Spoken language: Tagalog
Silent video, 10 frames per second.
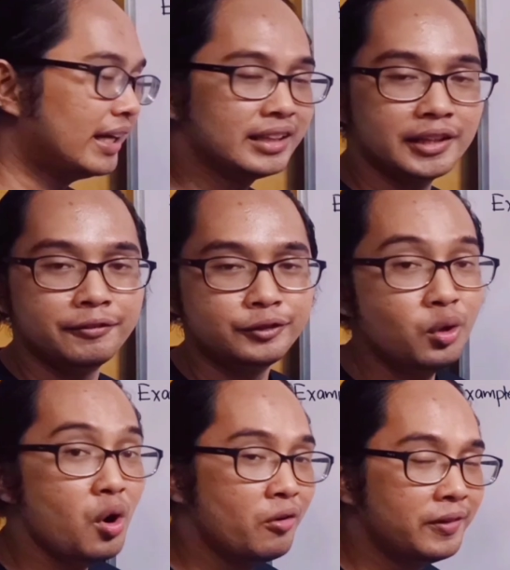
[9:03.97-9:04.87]
negative
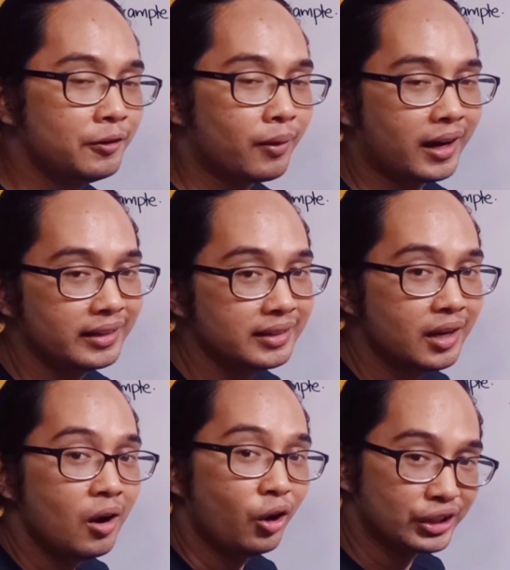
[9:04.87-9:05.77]
2 over 1
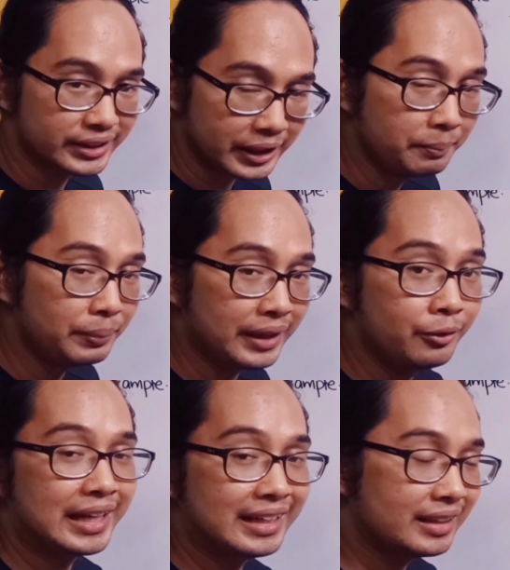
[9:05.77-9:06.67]
or
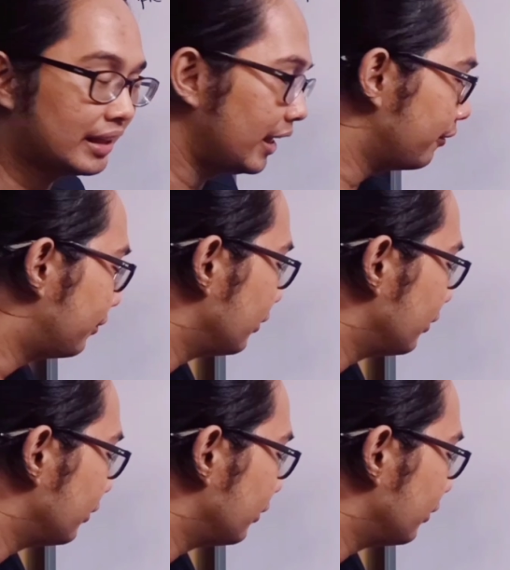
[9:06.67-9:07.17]
simply negative